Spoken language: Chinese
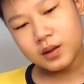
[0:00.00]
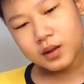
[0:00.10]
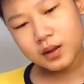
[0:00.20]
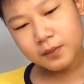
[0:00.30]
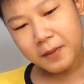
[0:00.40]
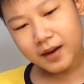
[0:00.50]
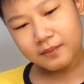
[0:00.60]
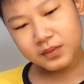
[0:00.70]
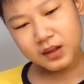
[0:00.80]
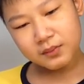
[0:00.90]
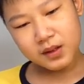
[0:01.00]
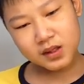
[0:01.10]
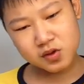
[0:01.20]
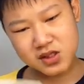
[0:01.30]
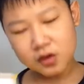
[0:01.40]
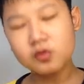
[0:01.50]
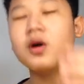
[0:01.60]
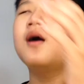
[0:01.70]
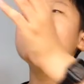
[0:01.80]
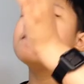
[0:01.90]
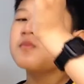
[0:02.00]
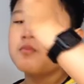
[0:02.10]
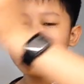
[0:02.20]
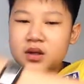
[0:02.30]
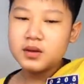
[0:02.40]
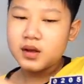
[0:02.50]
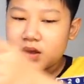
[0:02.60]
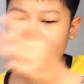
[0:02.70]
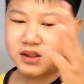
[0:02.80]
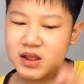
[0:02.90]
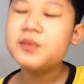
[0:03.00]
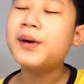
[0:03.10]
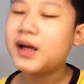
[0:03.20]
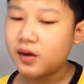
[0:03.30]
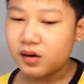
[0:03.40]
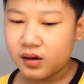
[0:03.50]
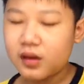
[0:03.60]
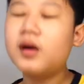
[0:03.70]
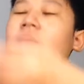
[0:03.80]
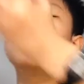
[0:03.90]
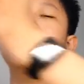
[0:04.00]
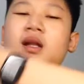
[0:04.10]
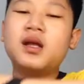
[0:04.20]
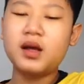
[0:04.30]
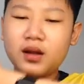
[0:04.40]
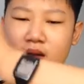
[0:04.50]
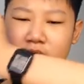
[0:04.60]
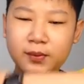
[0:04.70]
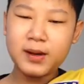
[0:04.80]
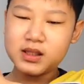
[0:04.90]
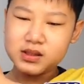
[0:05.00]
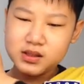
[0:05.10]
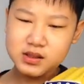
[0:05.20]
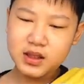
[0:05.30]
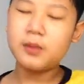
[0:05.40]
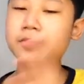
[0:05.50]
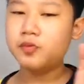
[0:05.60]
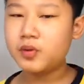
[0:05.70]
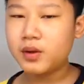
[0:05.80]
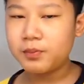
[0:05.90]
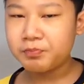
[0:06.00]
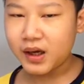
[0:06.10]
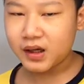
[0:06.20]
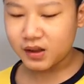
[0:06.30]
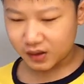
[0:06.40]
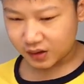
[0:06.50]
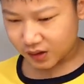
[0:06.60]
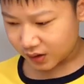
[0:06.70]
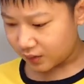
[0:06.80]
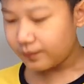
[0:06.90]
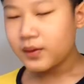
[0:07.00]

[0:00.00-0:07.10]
礼拜你们一定想说明呃今天是礼拜六呃明天礼拜日要补礼拜二的课，